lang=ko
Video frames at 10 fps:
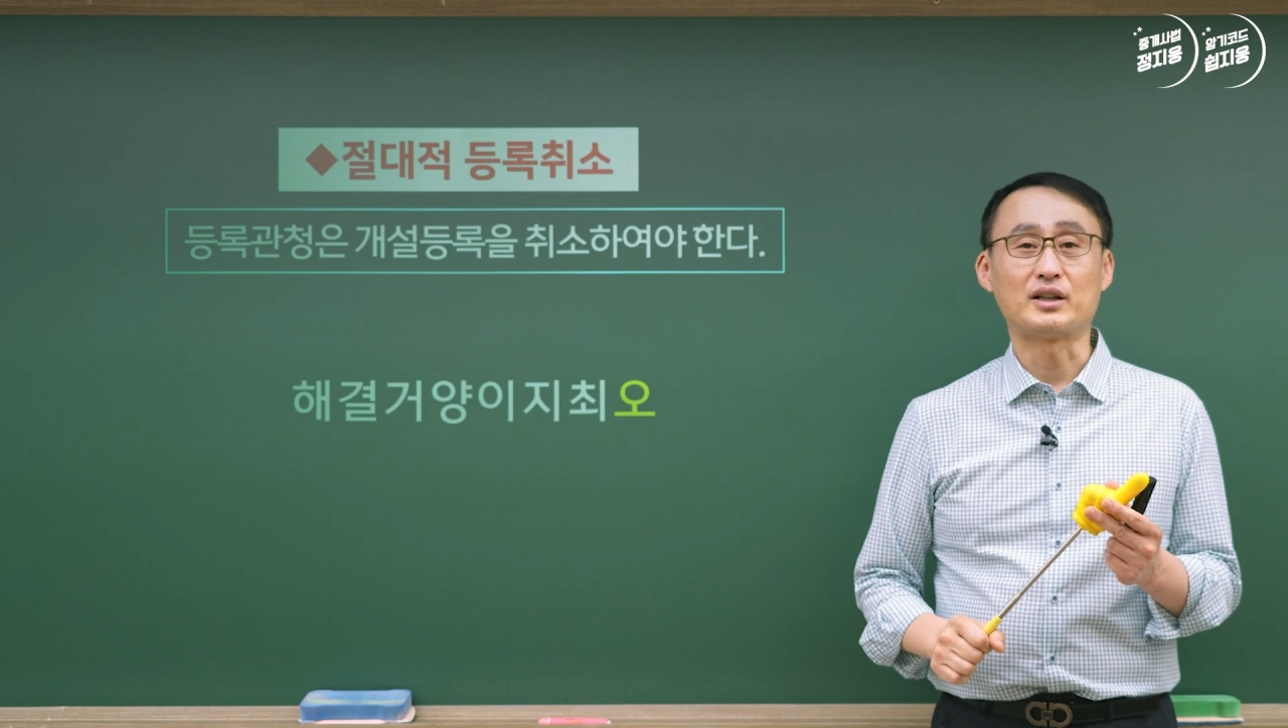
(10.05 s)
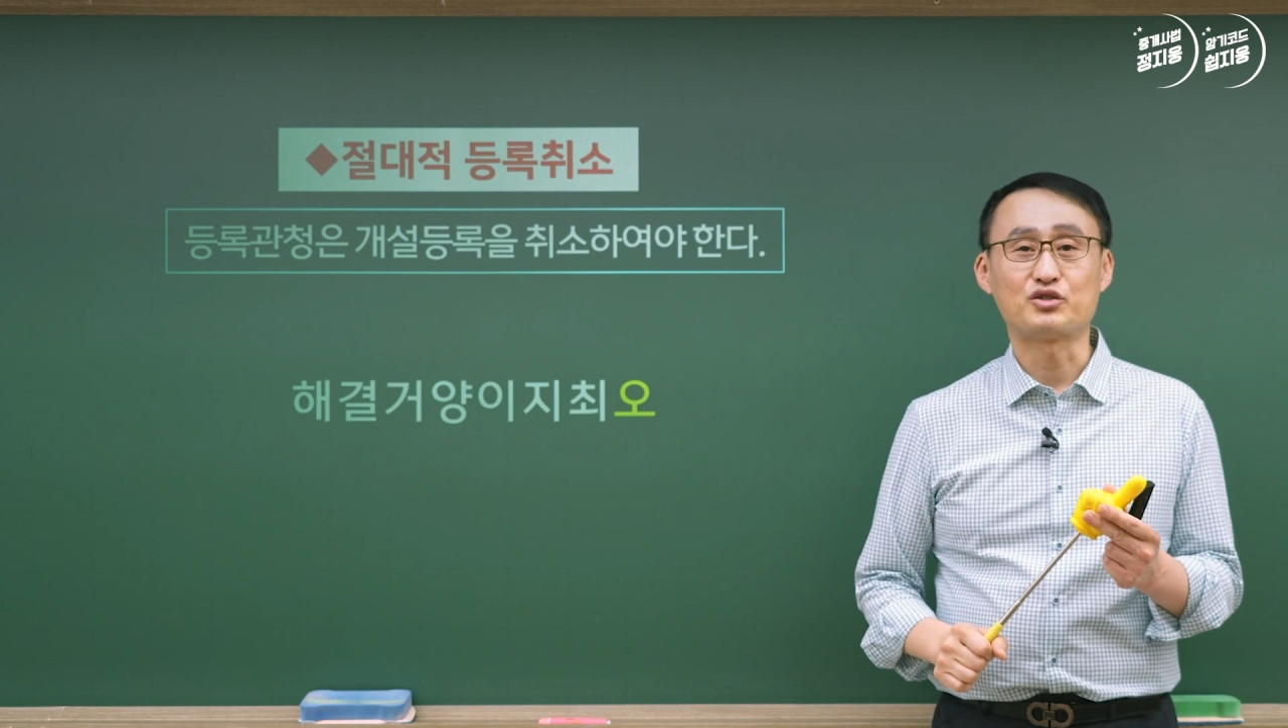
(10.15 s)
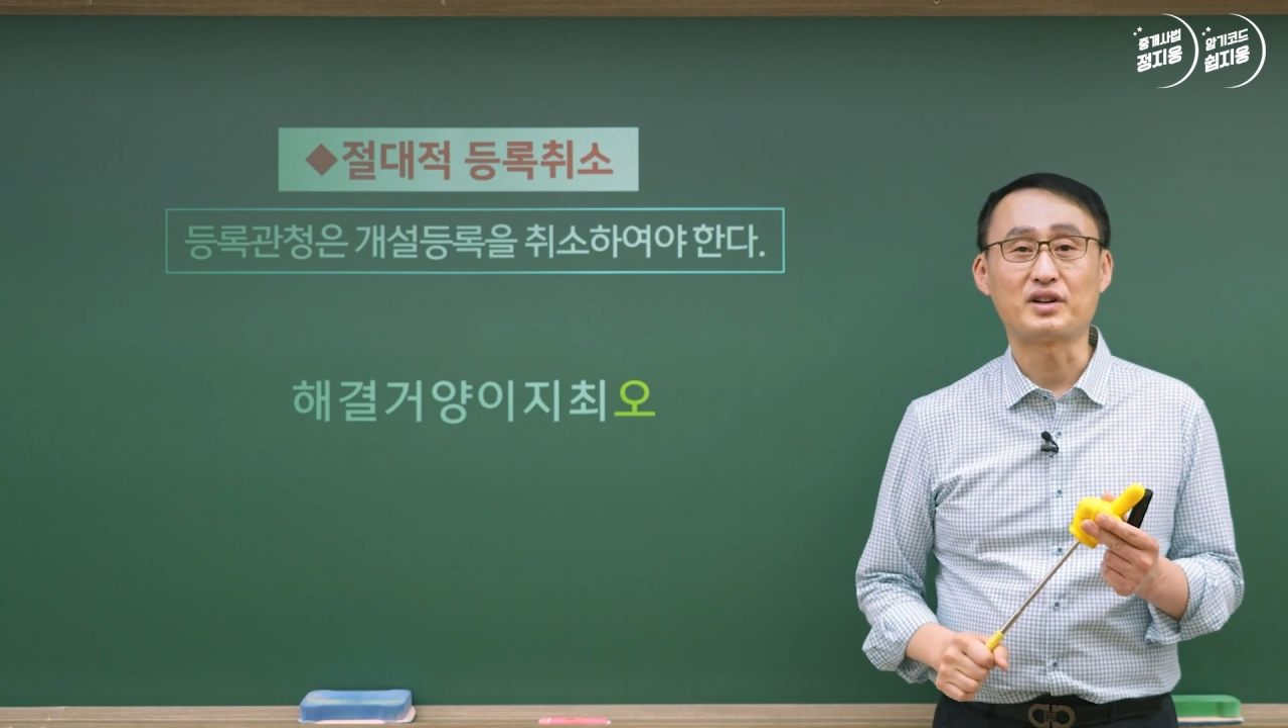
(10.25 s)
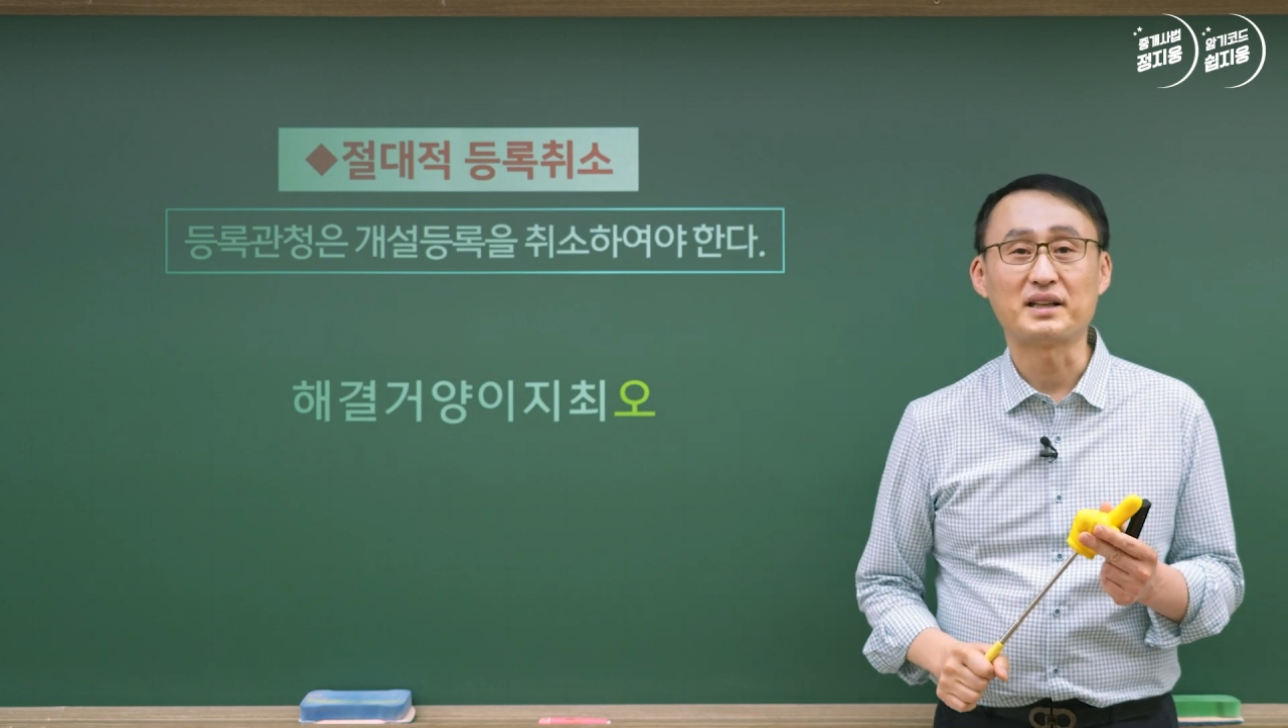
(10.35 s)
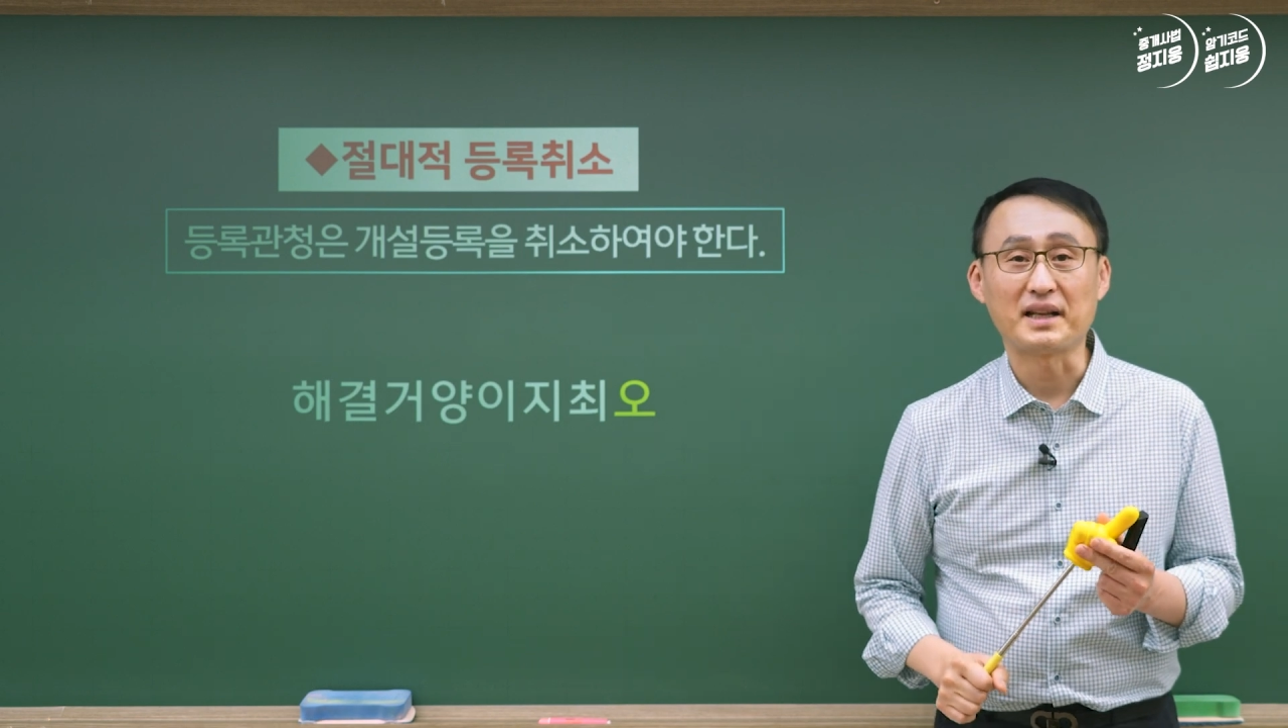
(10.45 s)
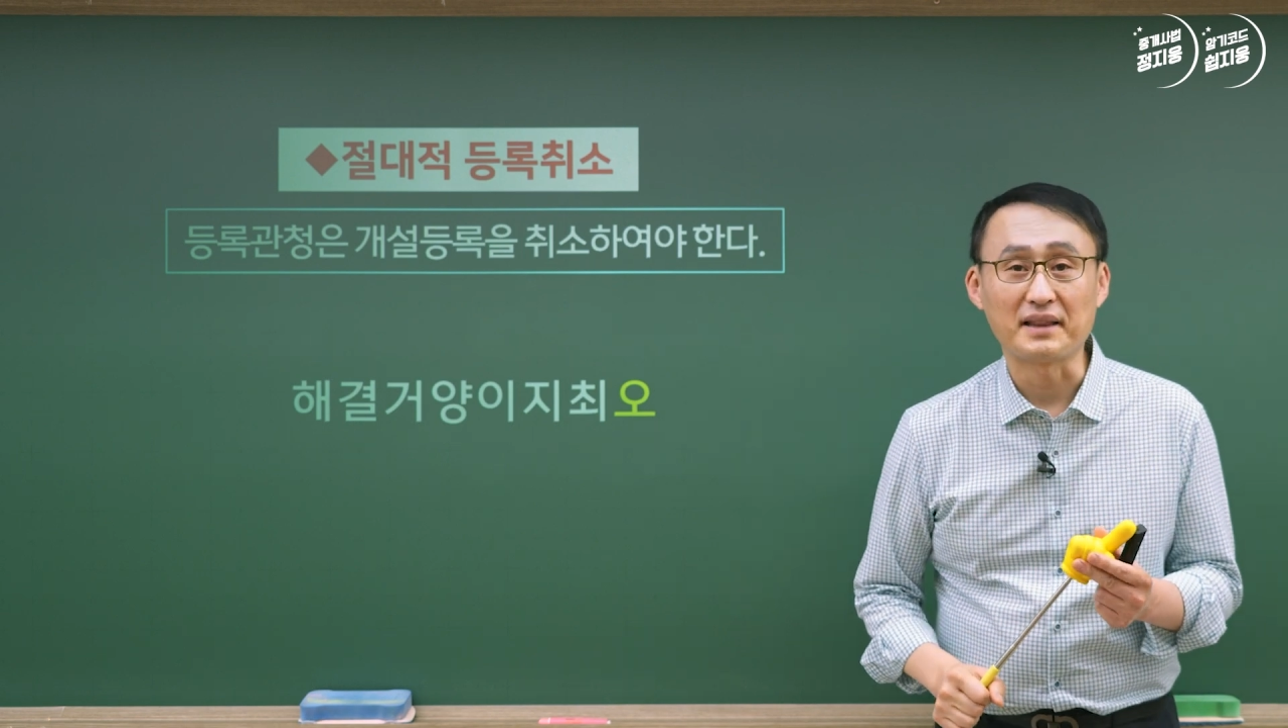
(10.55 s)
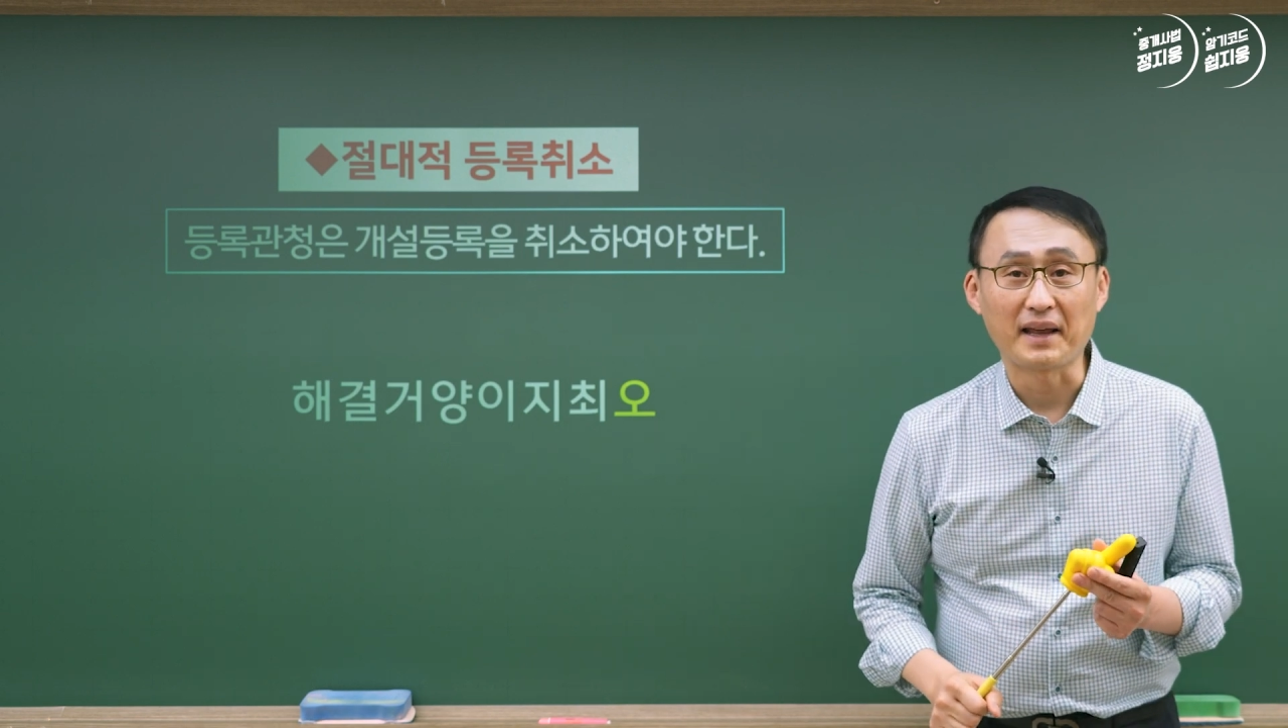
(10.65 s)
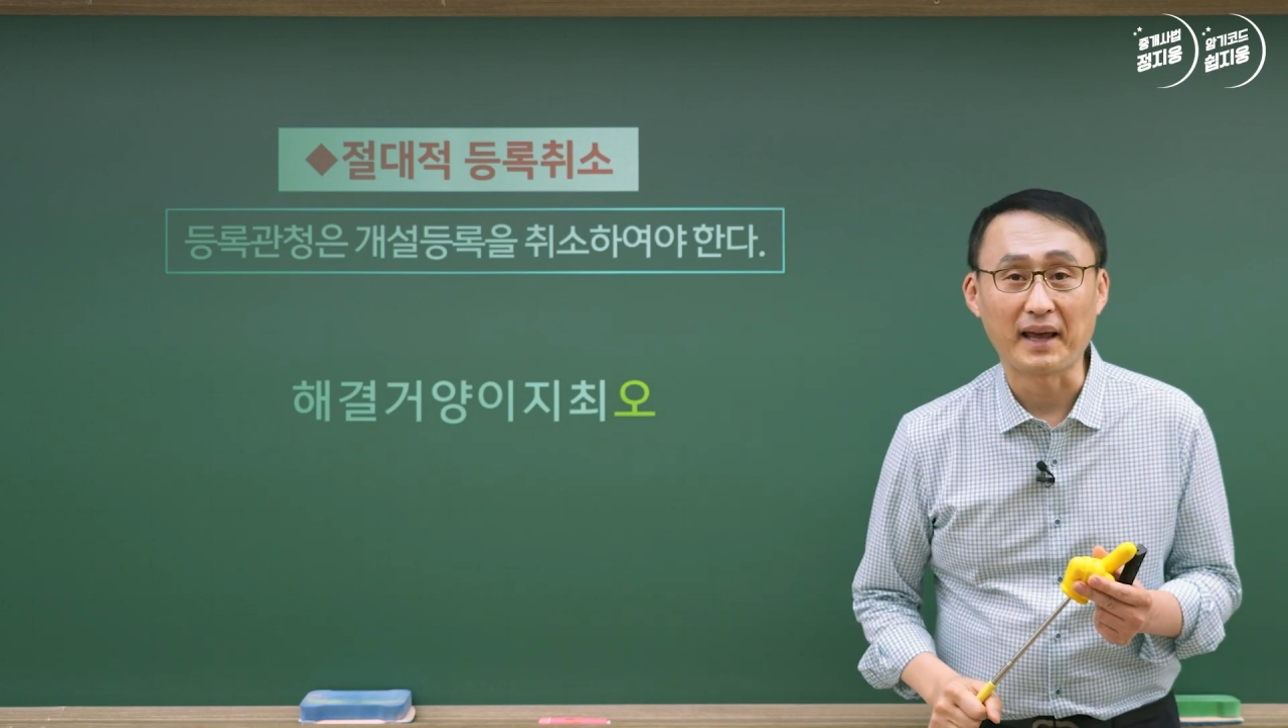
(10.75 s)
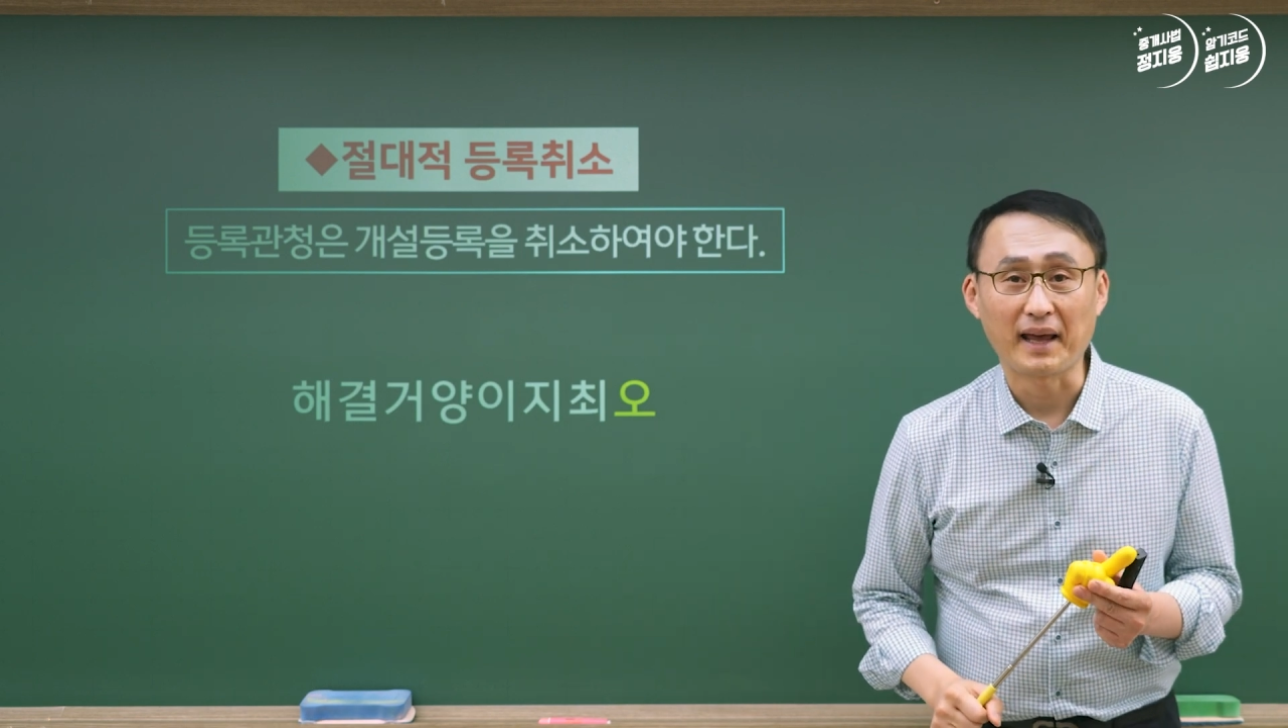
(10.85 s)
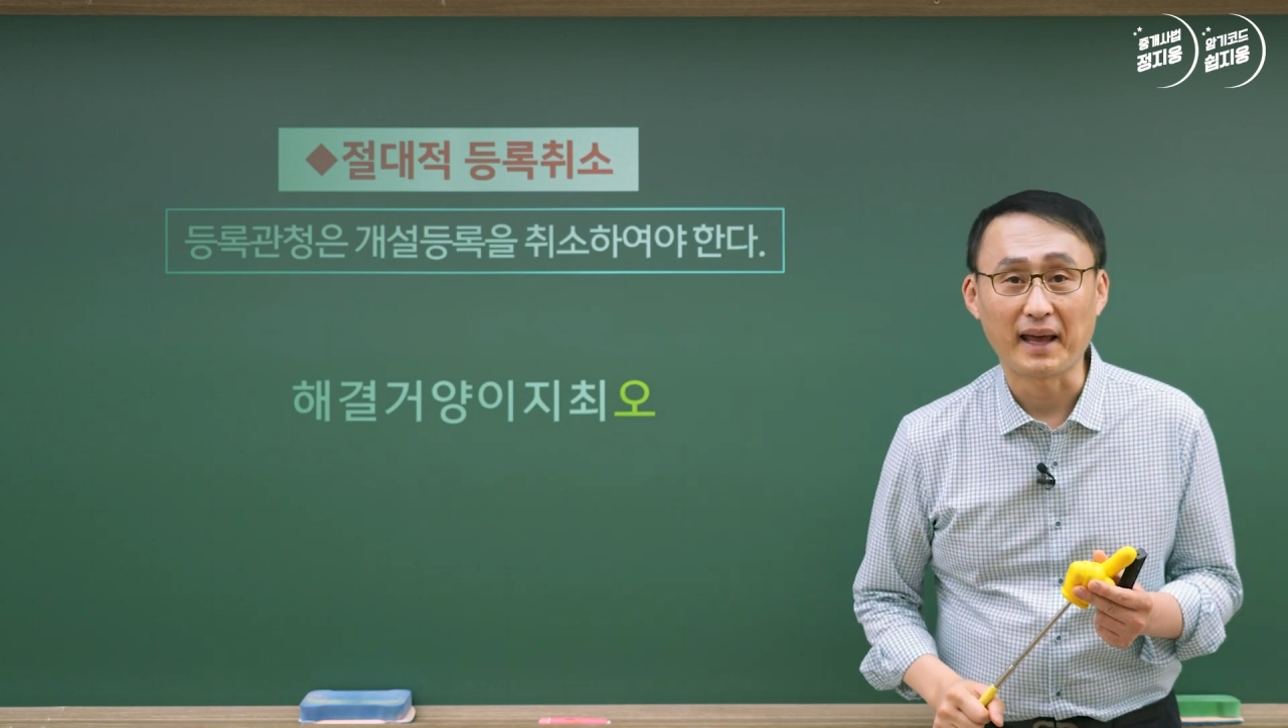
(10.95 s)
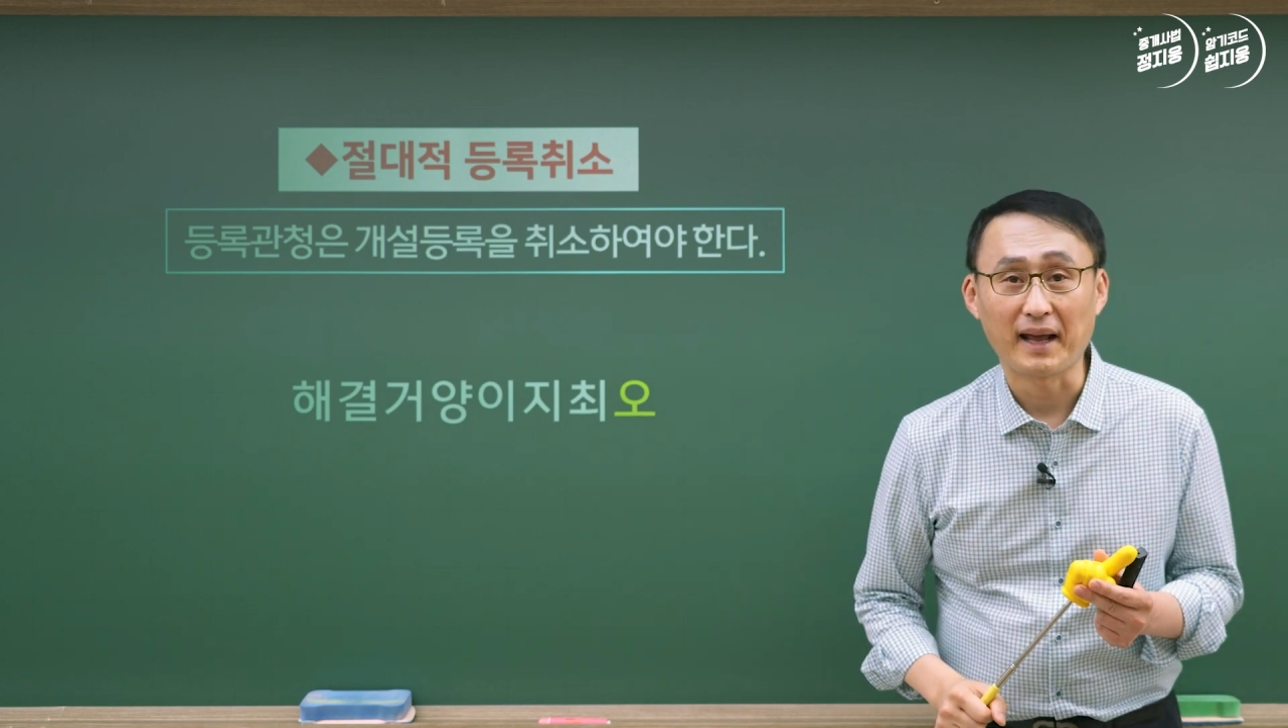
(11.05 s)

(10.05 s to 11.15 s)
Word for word: 추가됐네.